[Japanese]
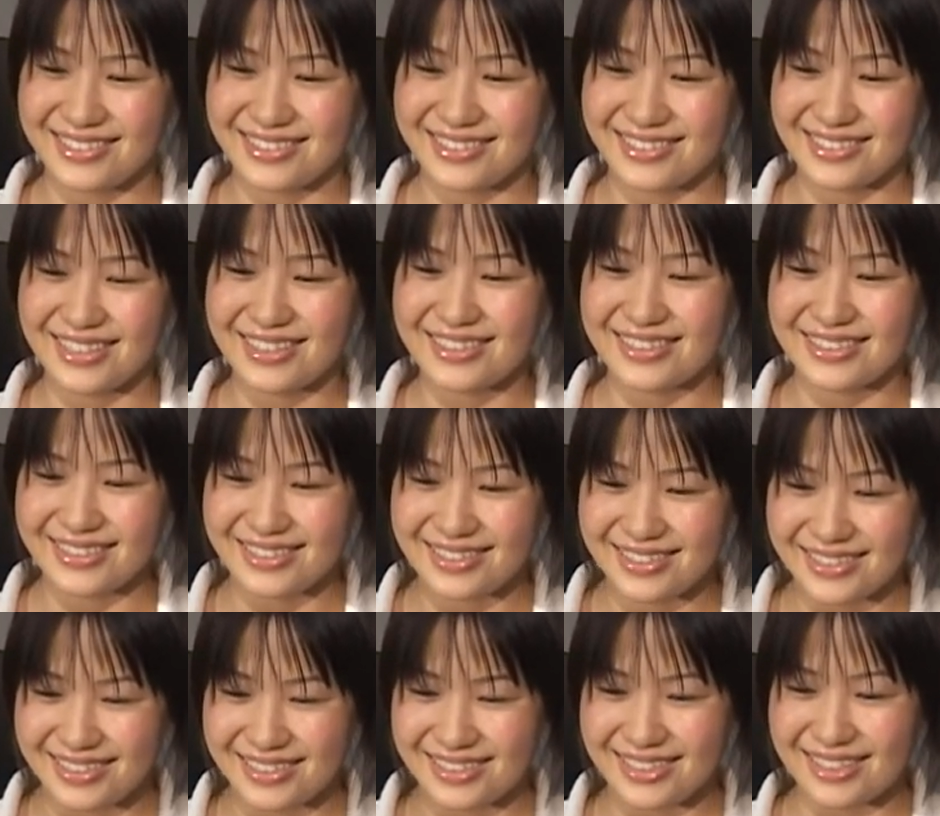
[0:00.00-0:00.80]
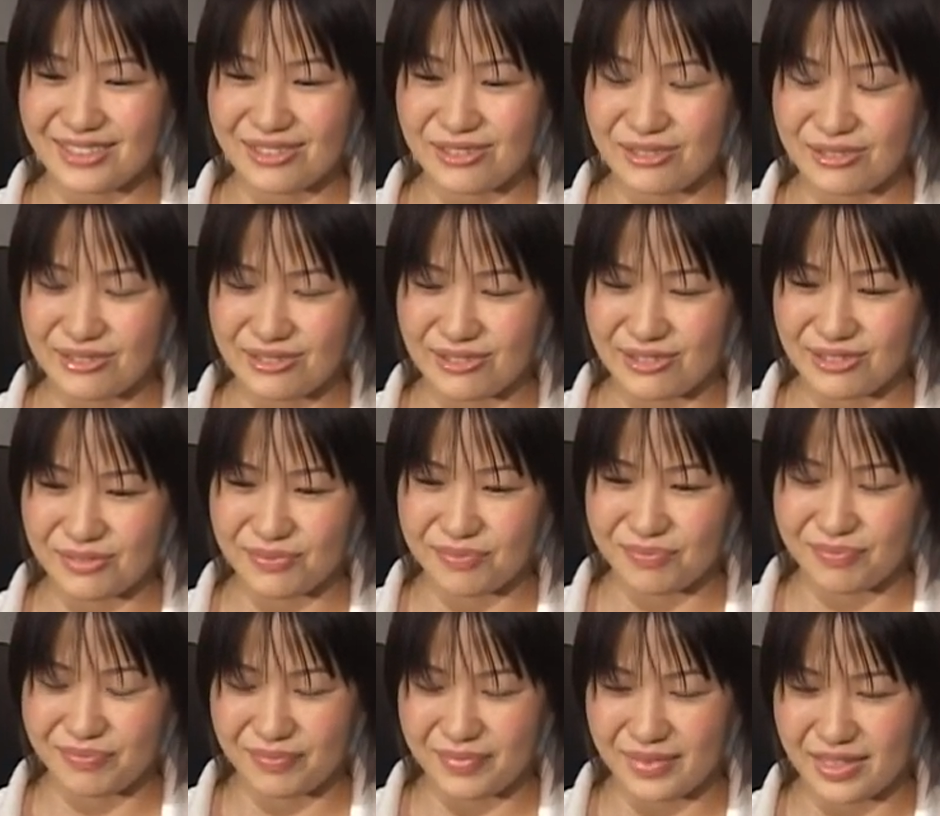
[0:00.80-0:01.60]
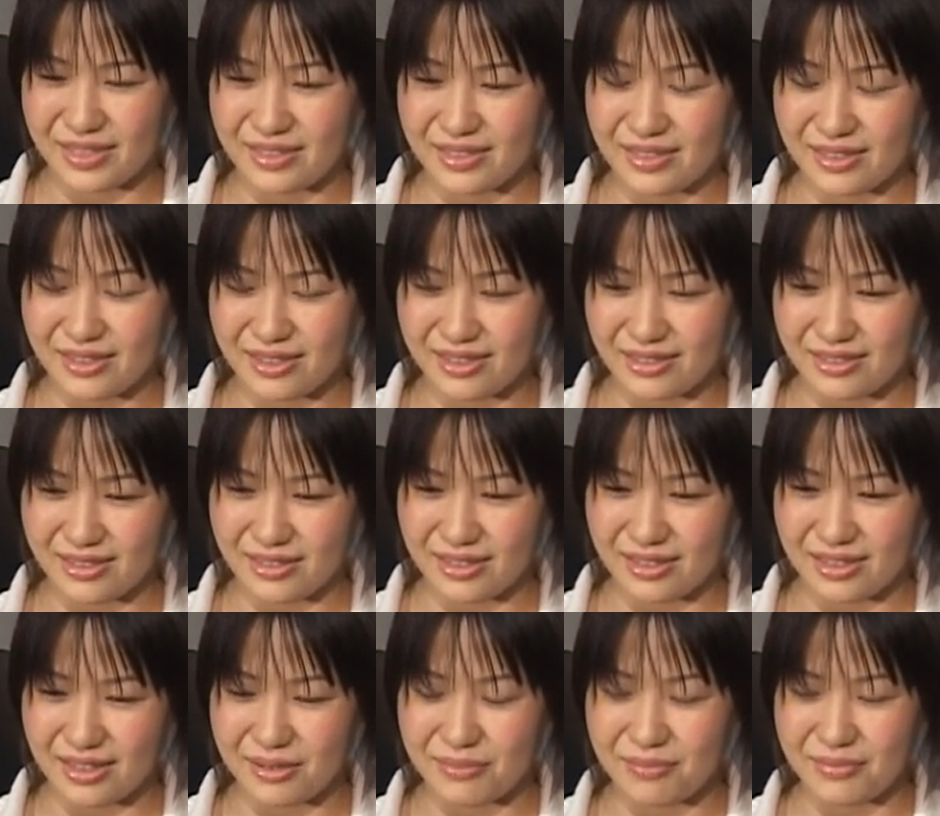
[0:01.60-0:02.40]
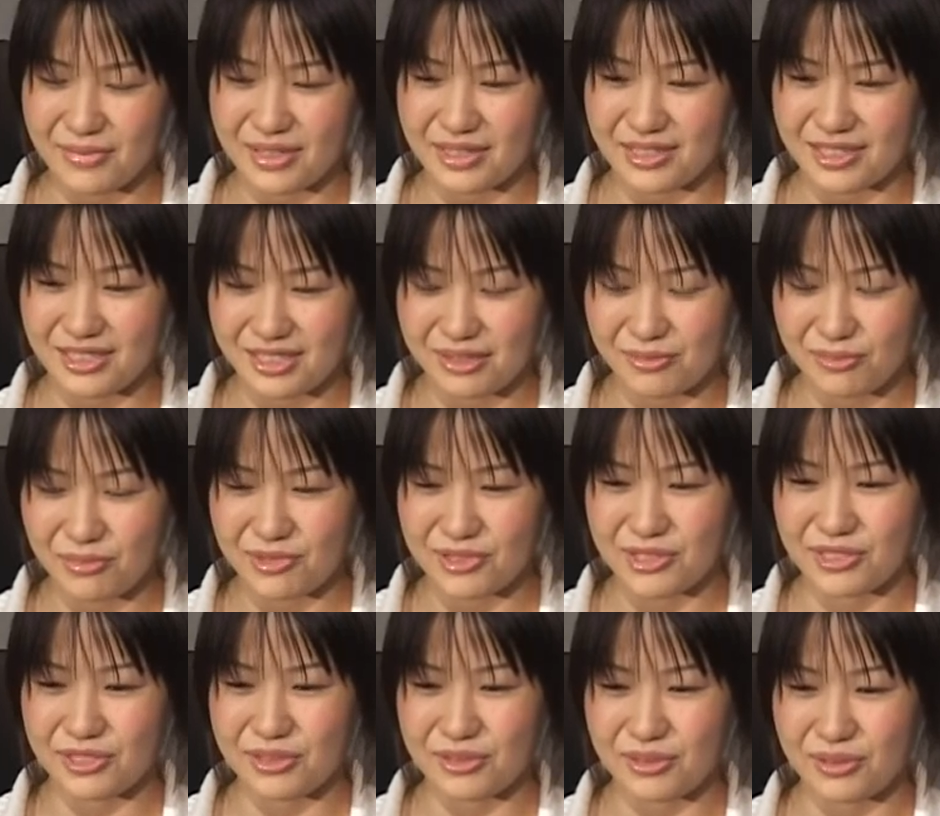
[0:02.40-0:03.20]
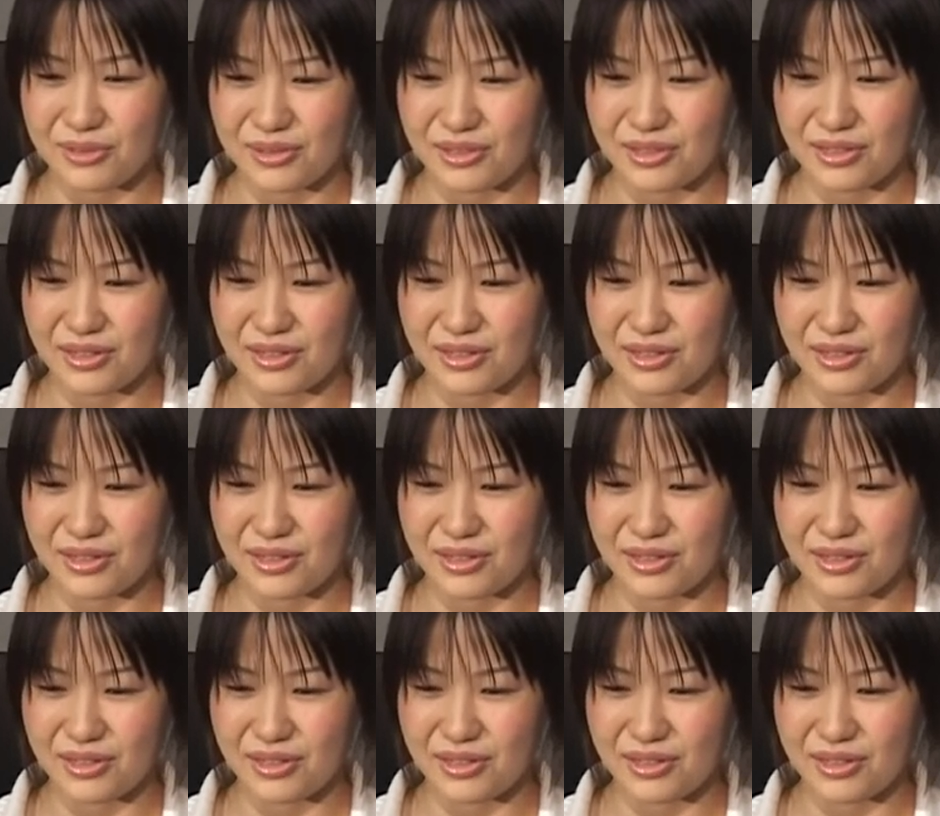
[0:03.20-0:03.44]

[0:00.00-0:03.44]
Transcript: 切なさとなんか甘い気持ちと